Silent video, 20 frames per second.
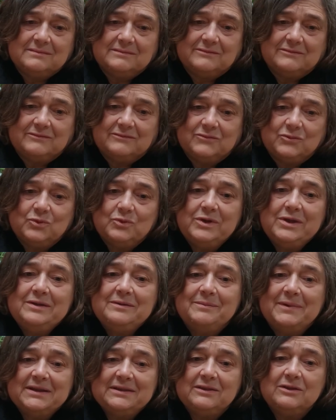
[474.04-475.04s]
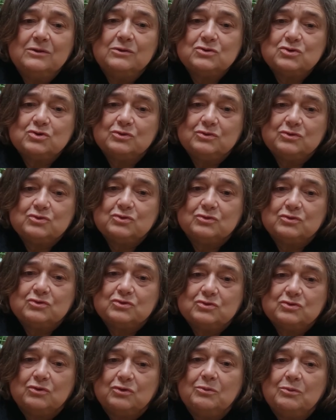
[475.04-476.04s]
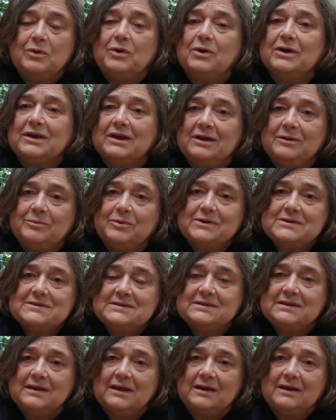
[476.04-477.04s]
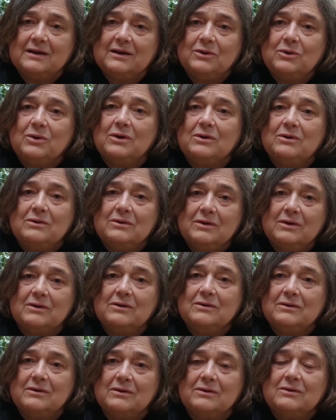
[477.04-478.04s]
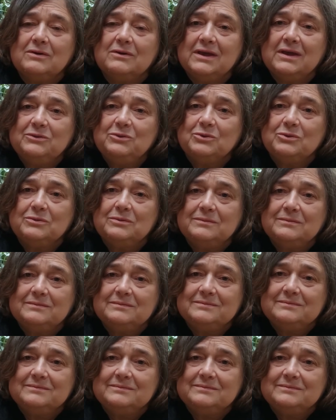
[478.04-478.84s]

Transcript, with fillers: Oui, maintenant, je, comprends à quel point c'était un grand, grand, grand cadeau.